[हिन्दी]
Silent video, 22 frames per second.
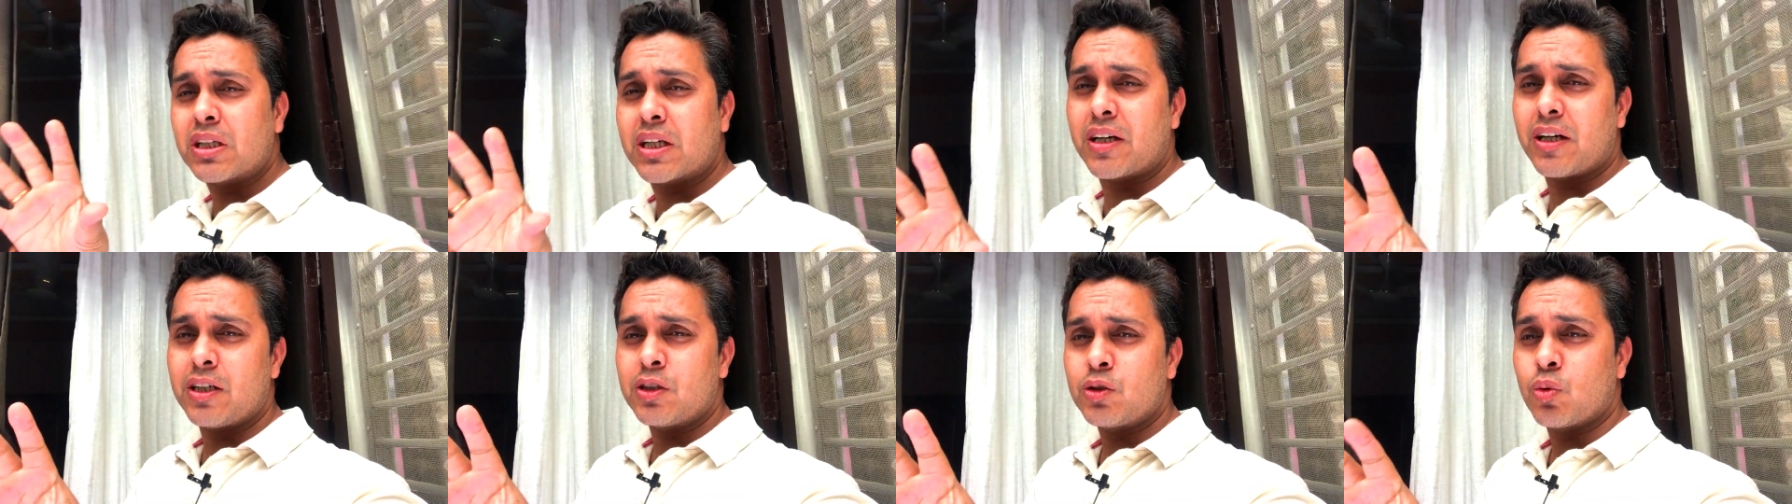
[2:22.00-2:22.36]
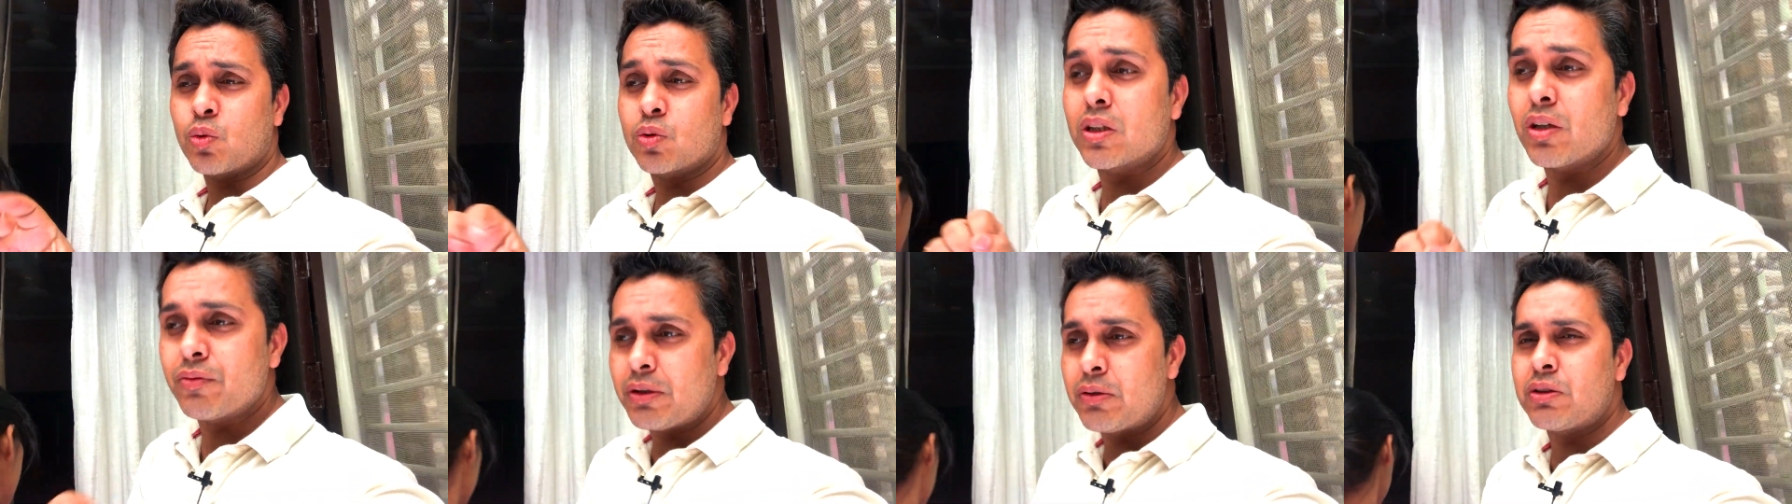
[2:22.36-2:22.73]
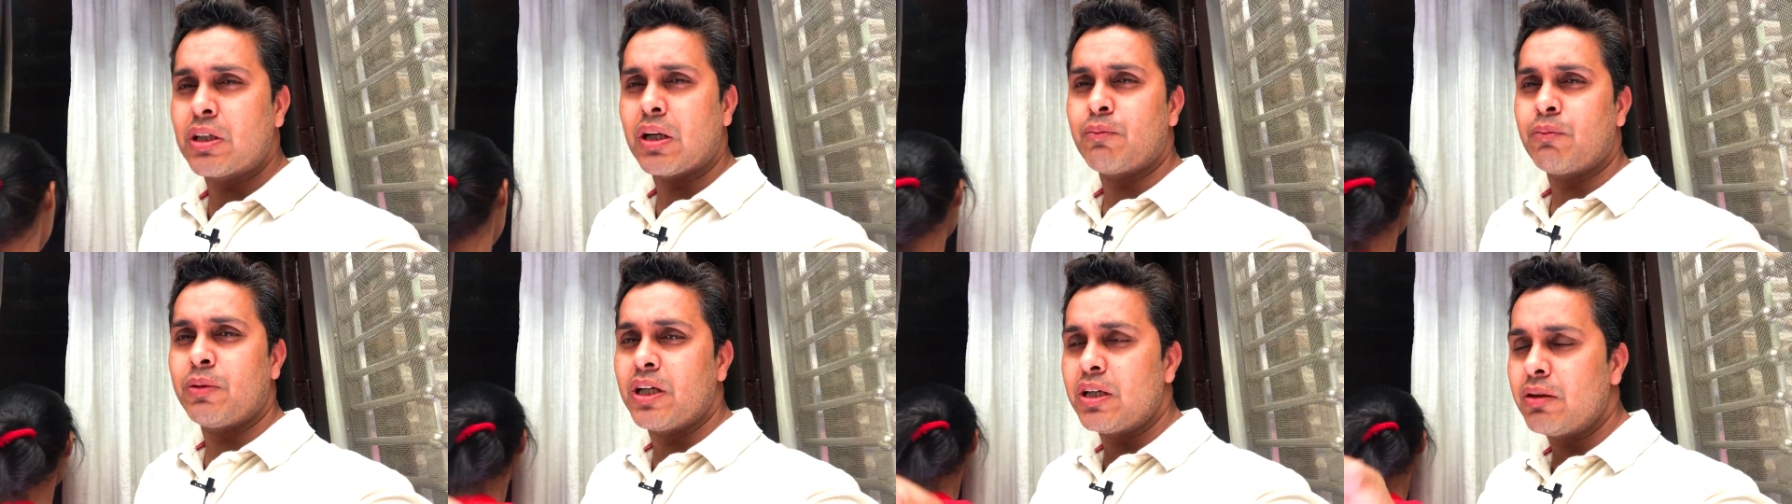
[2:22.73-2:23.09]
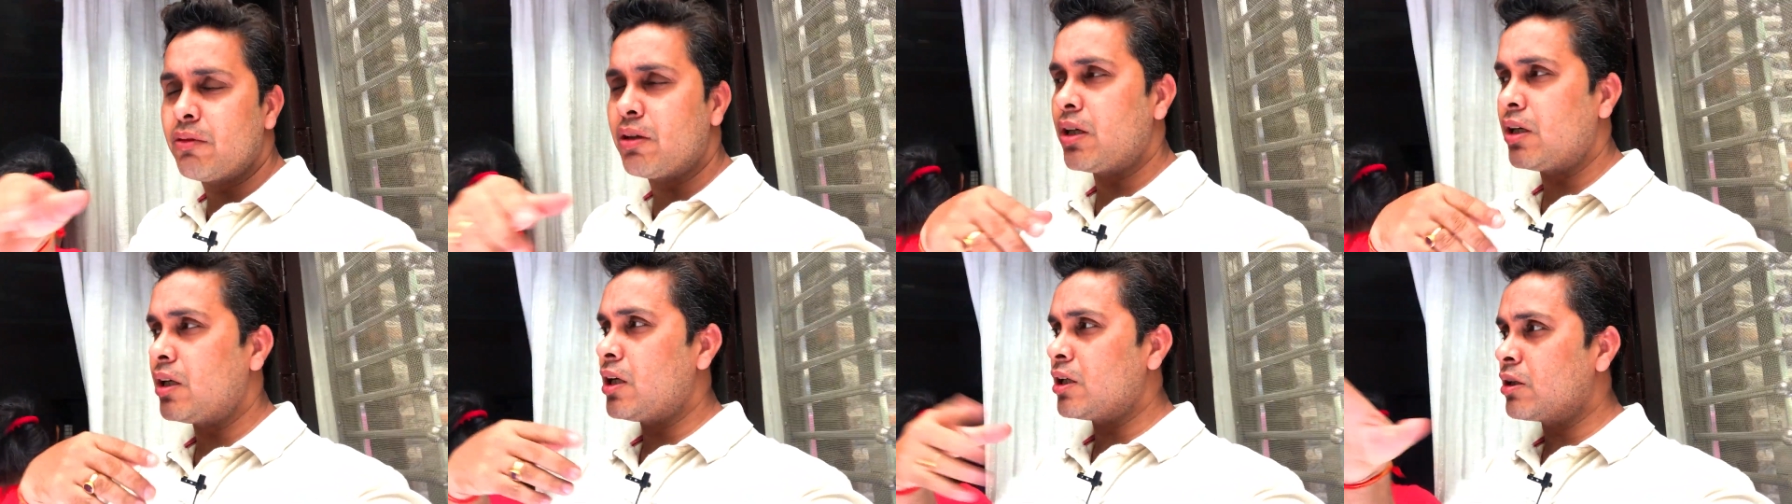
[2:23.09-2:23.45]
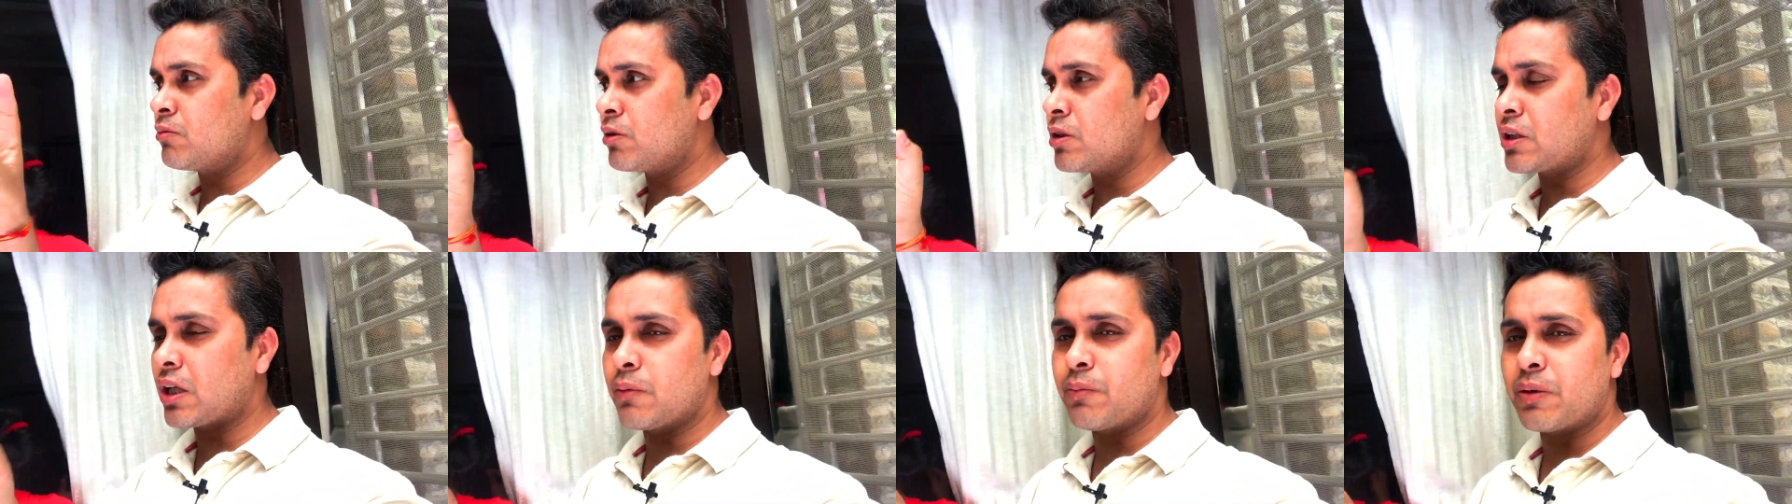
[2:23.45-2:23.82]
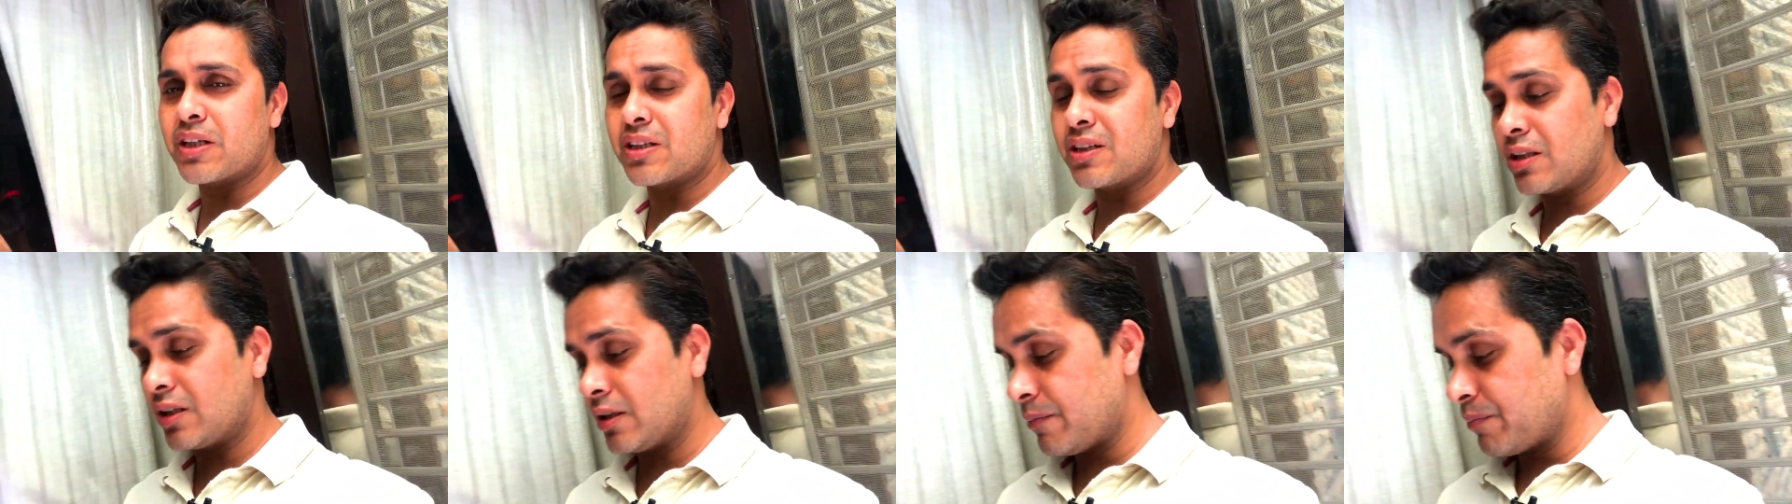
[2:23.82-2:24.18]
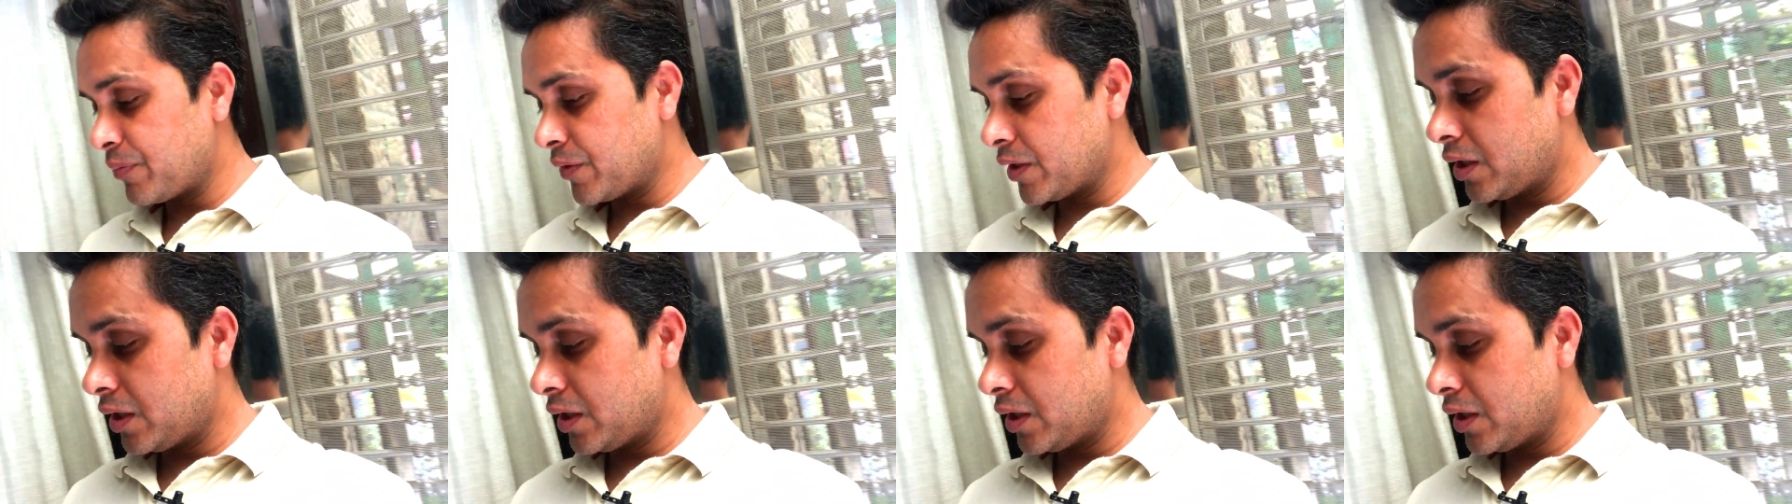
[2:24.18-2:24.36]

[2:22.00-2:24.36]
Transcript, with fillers: से करंट छूटता है फिर चल फिर एकदम से चल पड़ती है